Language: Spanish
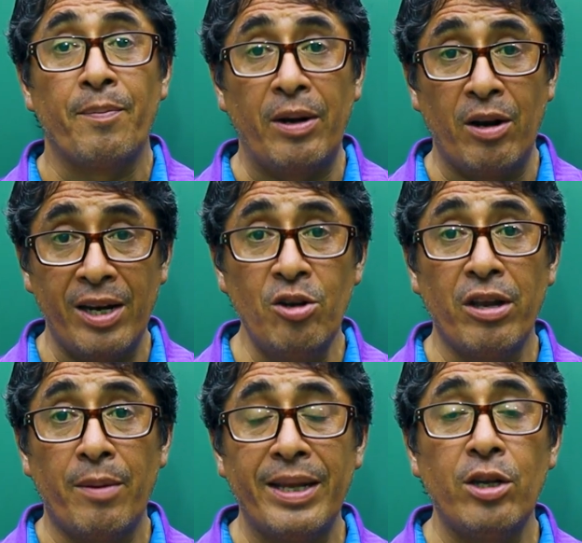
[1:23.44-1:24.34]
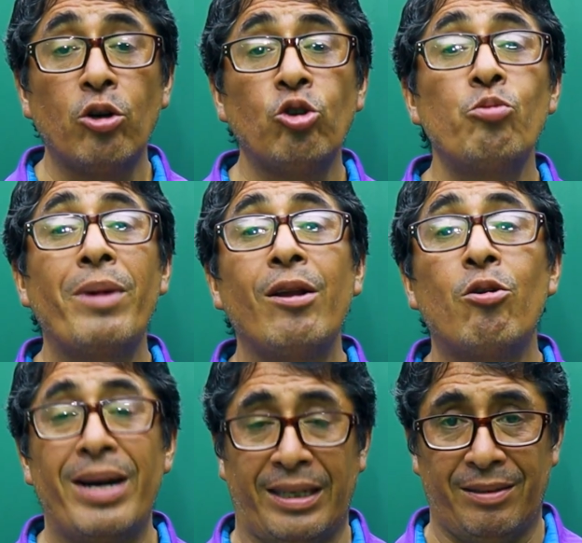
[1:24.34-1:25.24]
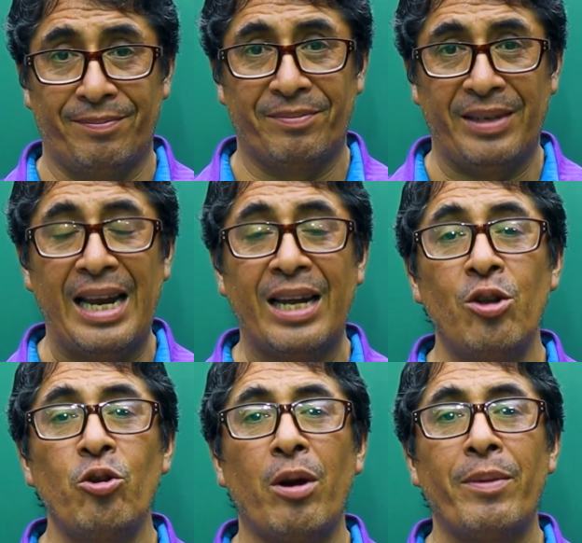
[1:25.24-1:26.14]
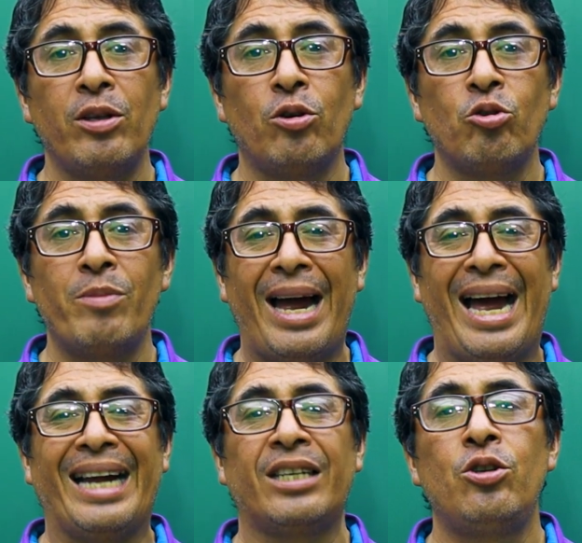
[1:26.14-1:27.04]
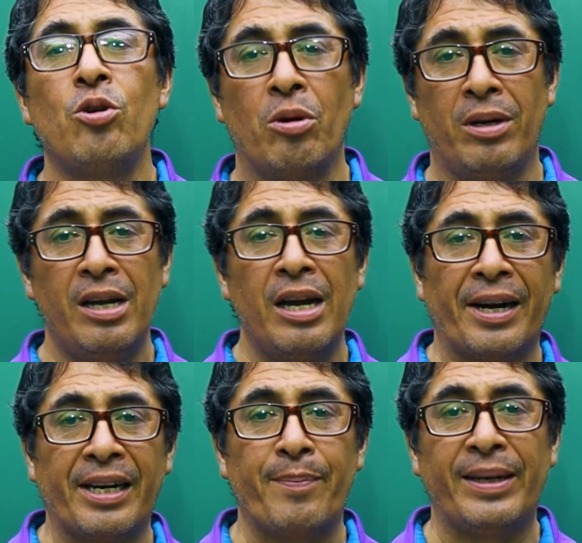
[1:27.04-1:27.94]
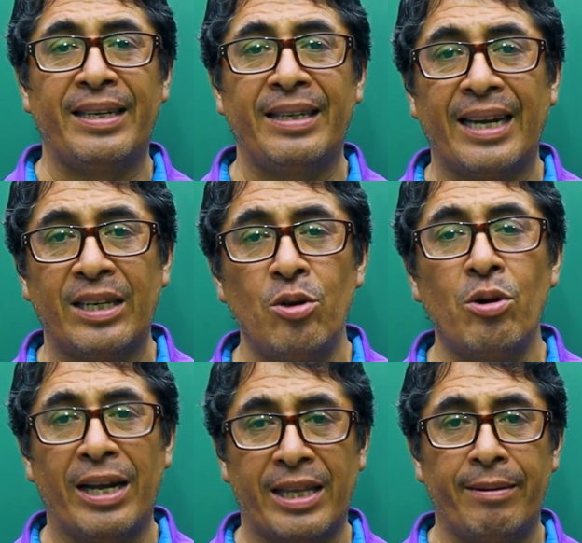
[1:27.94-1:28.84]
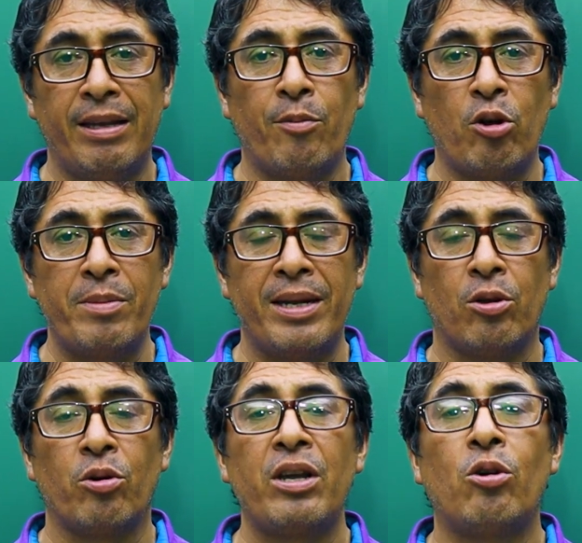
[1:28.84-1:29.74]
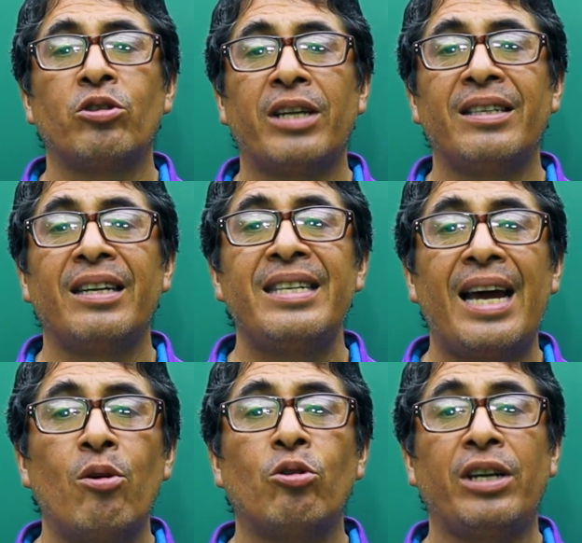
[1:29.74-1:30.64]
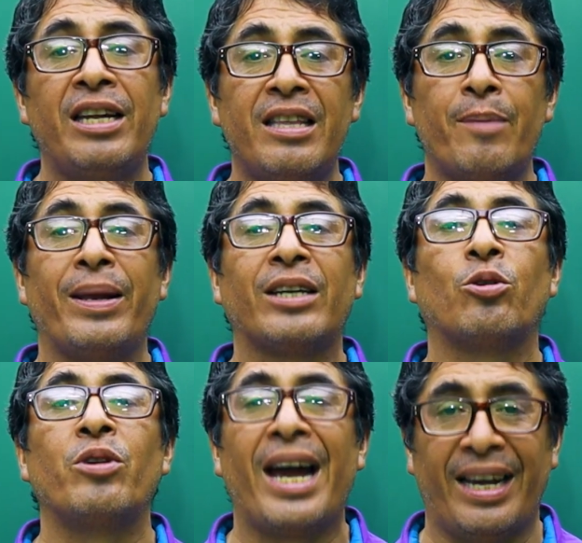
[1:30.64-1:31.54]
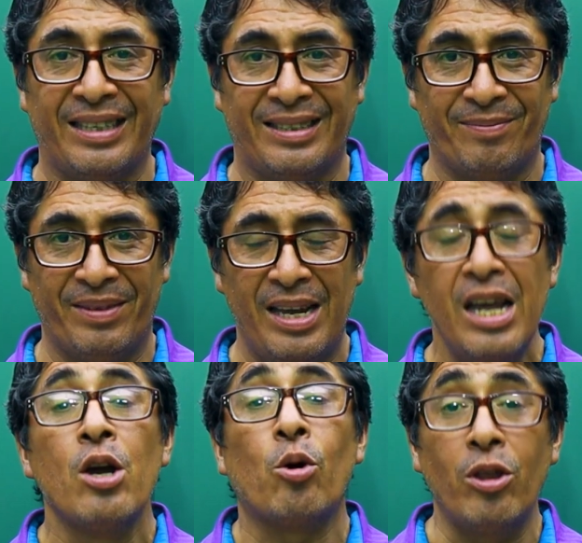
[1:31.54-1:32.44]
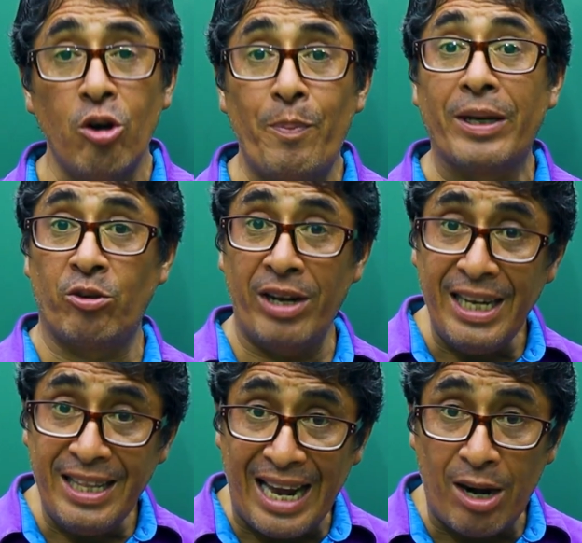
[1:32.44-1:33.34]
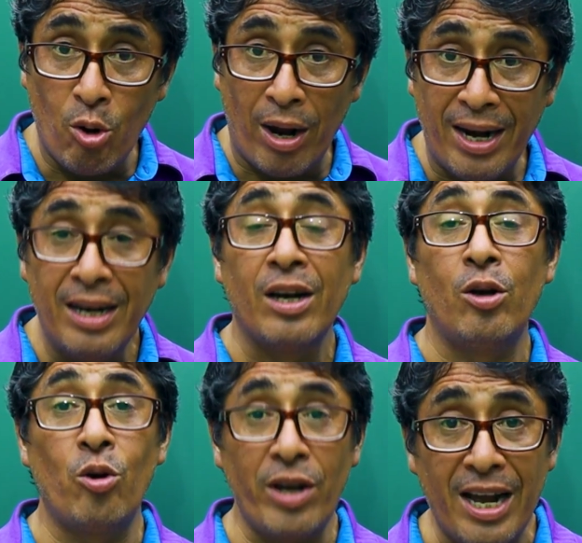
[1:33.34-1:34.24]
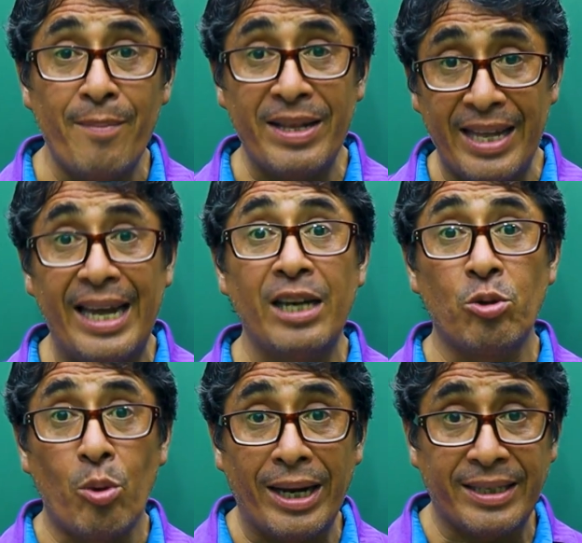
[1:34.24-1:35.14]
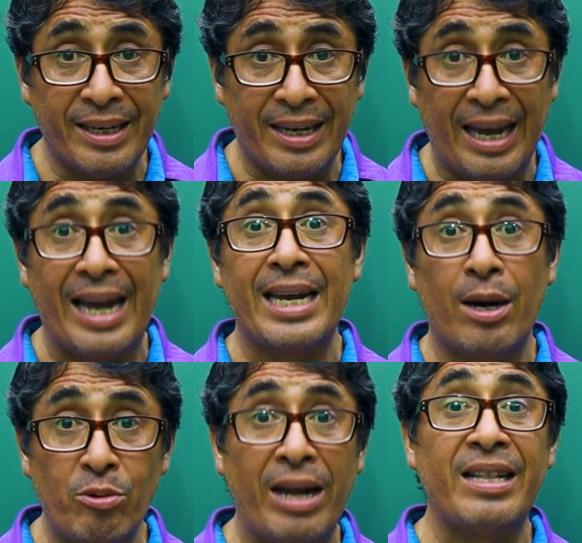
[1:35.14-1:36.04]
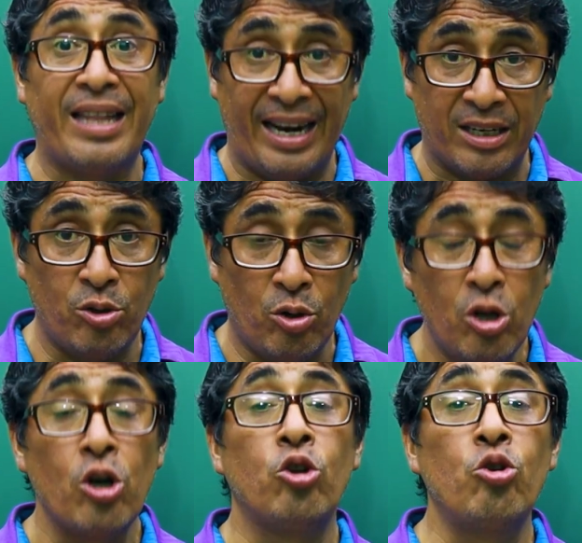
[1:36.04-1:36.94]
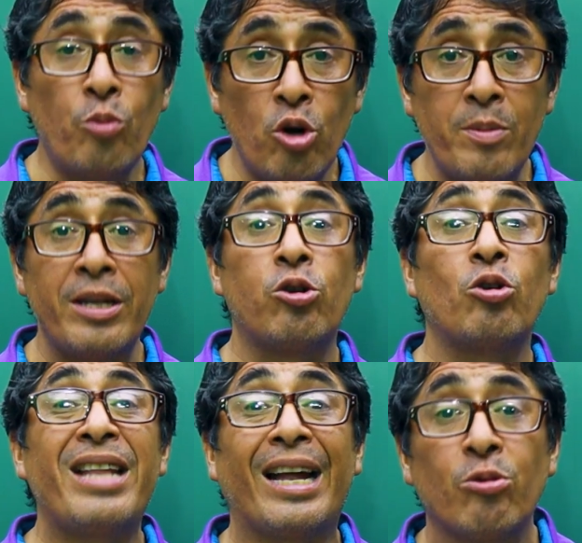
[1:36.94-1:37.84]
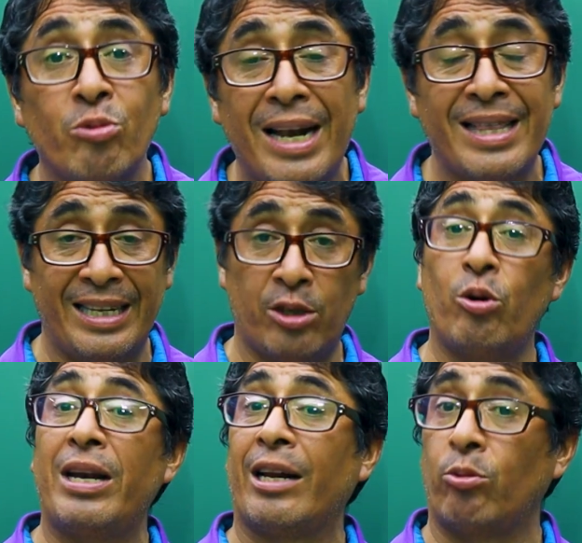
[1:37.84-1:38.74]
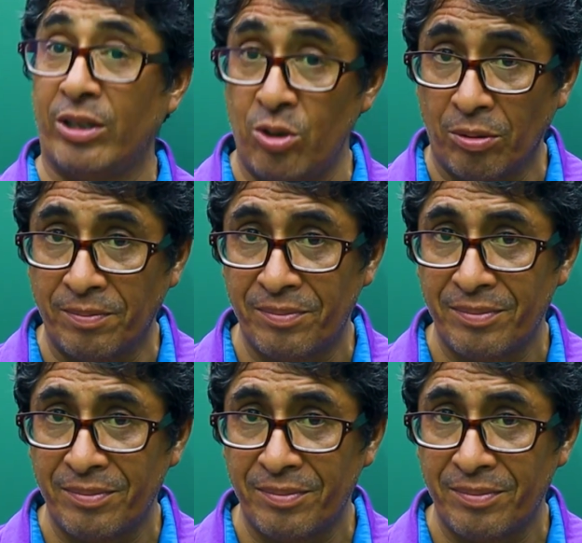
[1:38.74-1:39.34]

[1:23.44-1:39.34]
Pero el género dramático suma algo más. El género dramático suma acción, representación a través del movimiento y constantes diálogos entre personajes. Cuando los personajes dialogan, lógicamente eso hace que haya una interacción y un movimiento natural dentro de la actuación.